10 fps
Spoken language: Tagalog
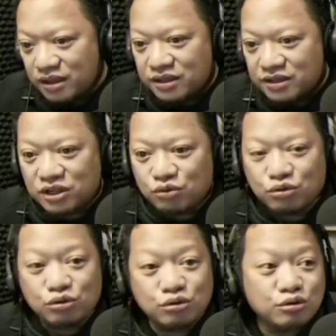
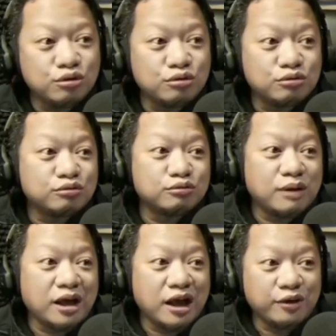Sinunog yung
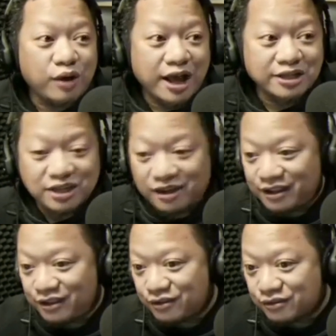mga yung castle
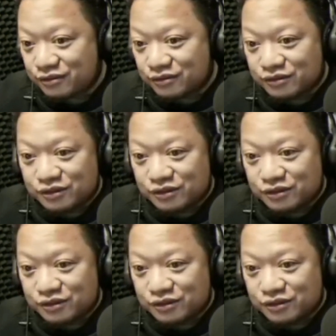ninyo.